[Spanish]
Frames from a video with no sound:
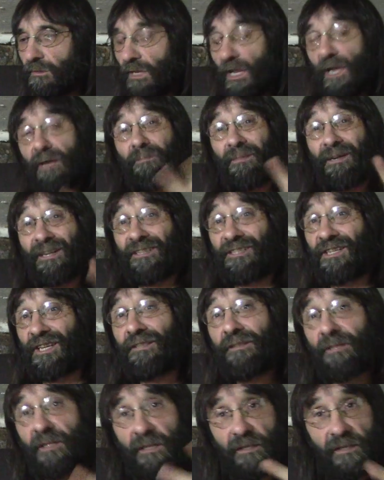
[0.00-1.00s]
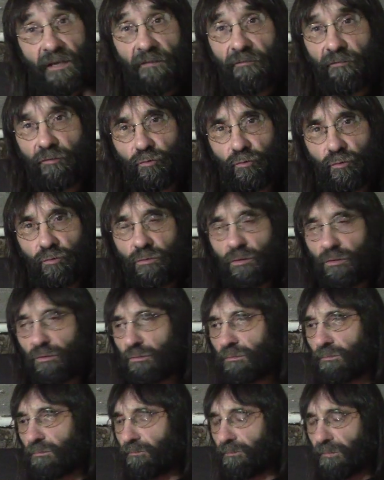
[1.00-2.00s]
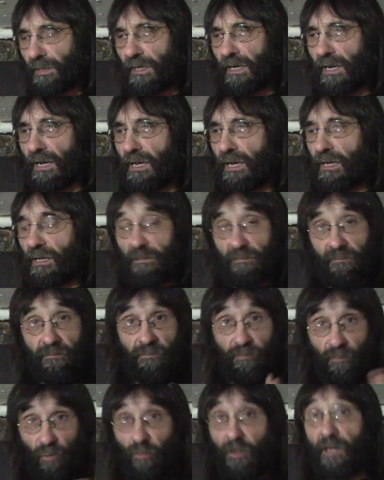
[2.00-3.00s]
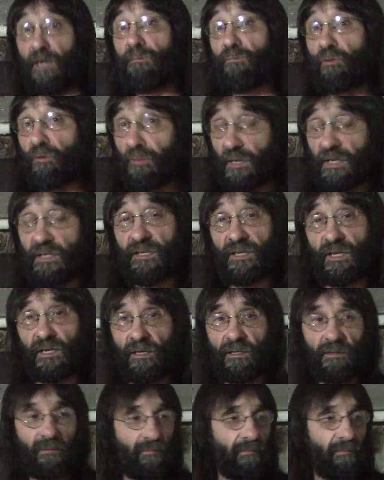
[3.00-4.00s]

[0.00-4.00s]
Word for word: el presente y el futuro para poder moverse